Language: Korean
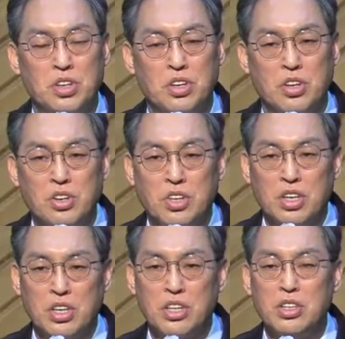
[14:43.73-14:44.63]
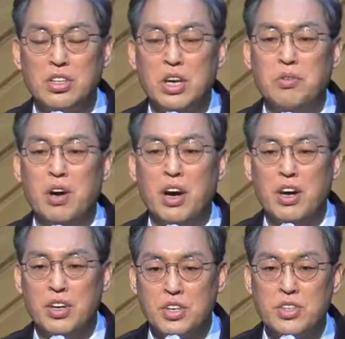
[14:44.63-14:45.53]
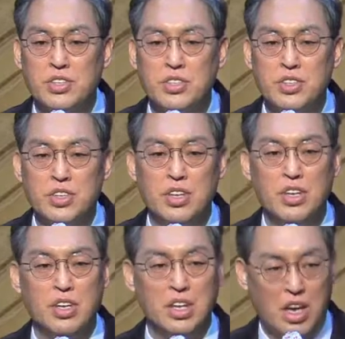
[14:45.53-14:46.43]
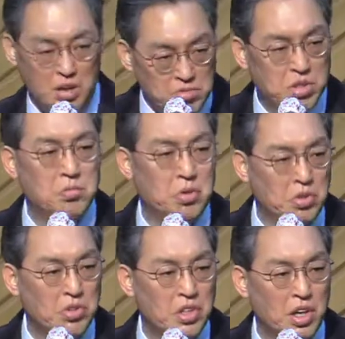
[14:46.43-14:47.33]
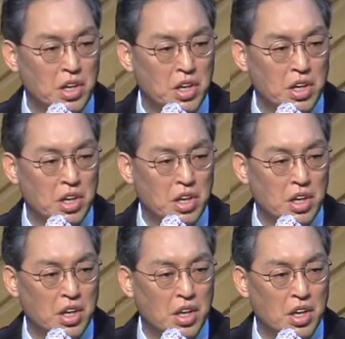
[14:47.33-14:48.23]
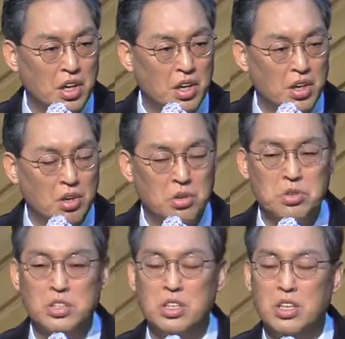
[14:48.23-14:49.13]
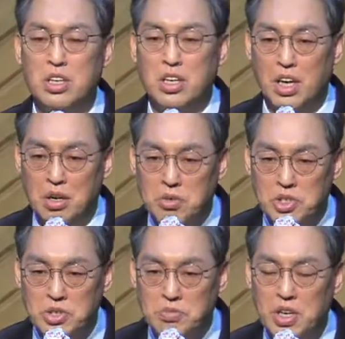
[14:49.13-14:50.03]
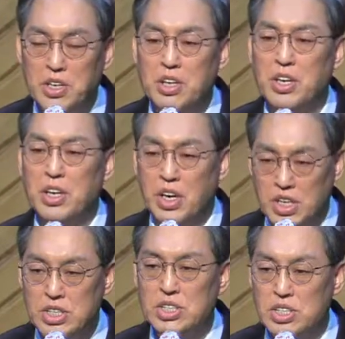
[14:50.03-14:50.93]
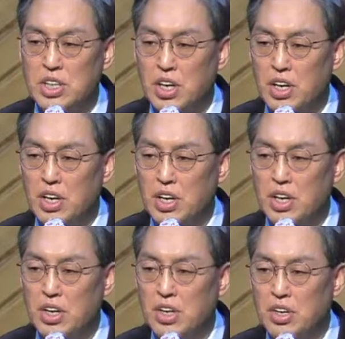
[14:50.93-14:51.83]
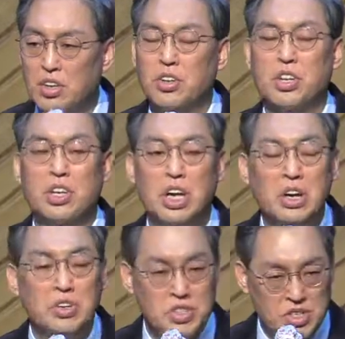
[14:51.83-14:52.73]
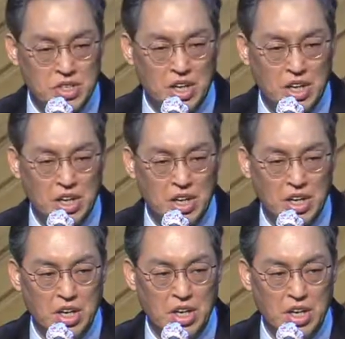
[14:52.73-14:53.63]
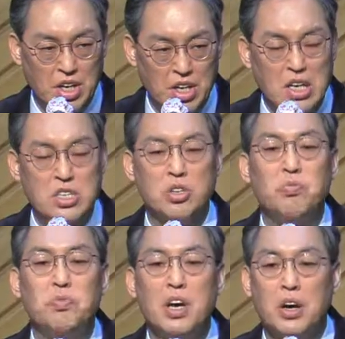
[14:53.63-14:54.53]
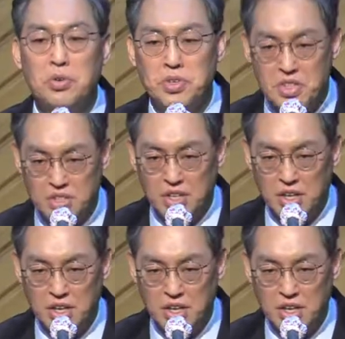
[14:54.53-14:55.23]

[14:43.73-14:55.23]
그런데 그 때와 그 시는 아무도 모른다. 오직 아버지만 아신다. 그러니 깨어 있어라. 준비하고 있어라.